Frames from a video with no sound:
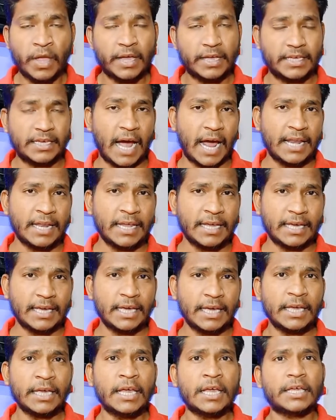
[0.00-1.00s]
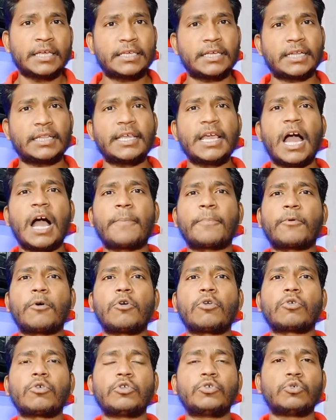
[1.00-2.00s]
यानी कि यदि आपको
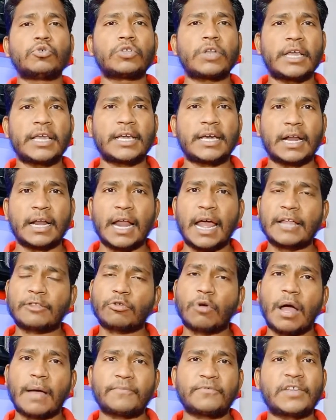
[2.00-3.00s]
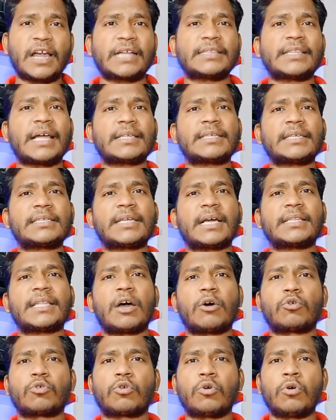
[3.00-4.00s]
उनको यूज नहीं करना है तो आप ज्यादा से ज्यादा
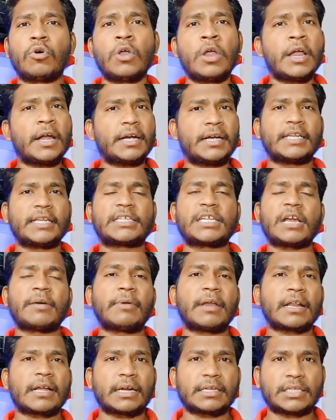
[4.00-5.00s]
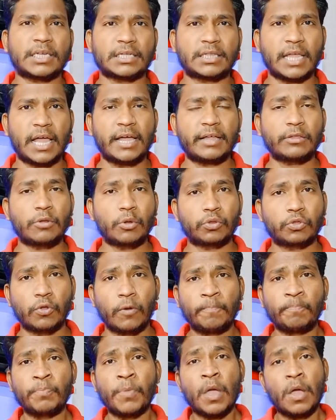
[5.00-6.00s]
उनको डिसेबल कर सकते हैं दोस्तों
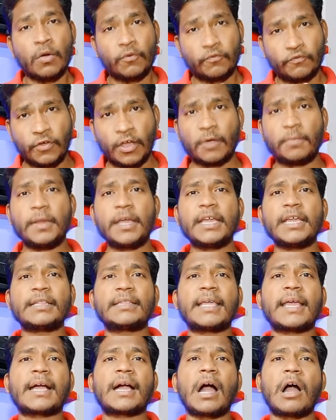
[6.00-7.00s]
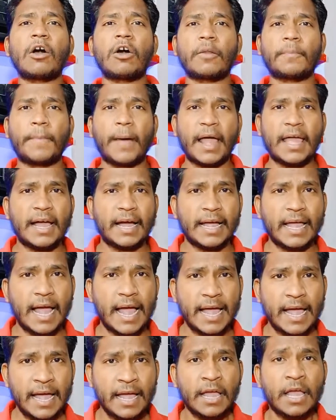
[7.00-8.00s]
फिर भी ये देखा और पाया गया
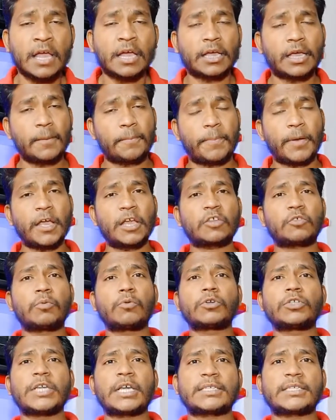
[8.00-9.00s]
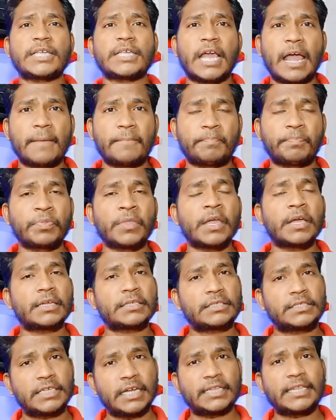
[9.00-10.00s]
है कि फेसबुक जैसे ऐप
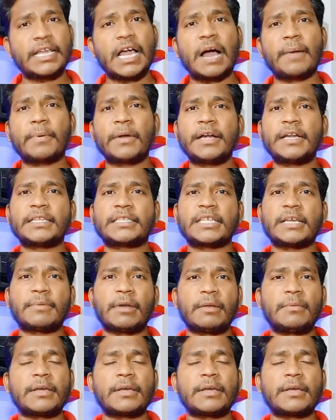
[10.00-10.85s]
यदि आपने डिसेबल भी